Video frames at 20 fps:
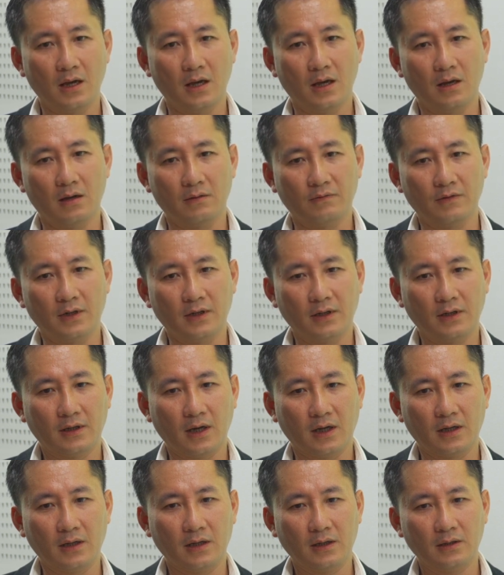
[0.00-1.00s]
à, với
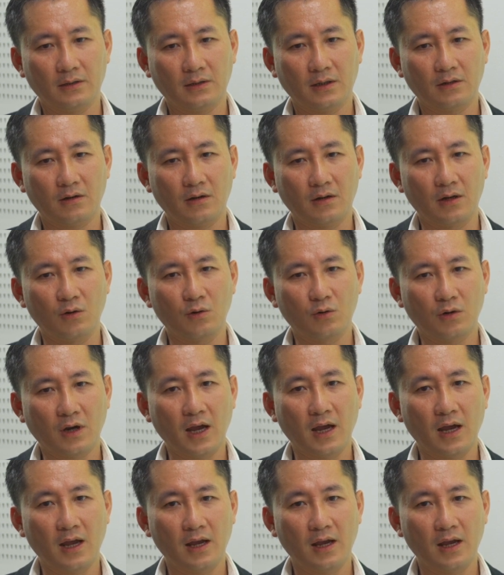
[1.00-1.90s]
cái tên gọi là OK